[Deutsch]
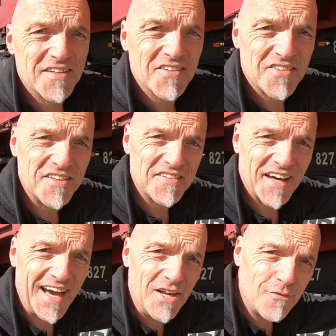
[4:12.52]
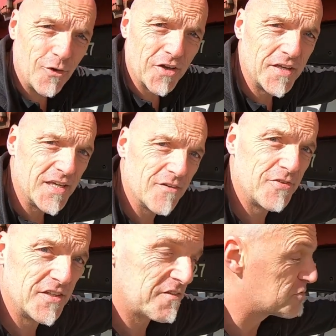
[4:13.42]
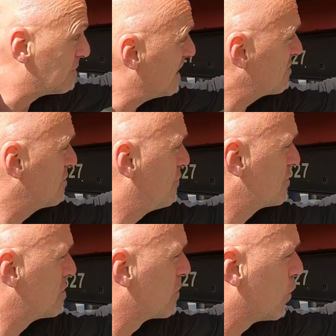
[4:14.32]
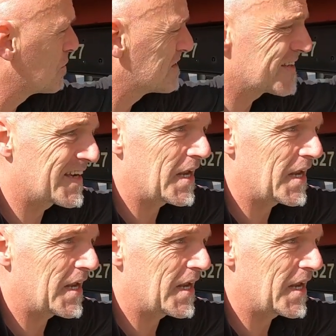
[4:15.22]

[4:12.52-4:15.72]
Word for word: ist diese Reihenfolge hier von diesem schwarzen und von dem roten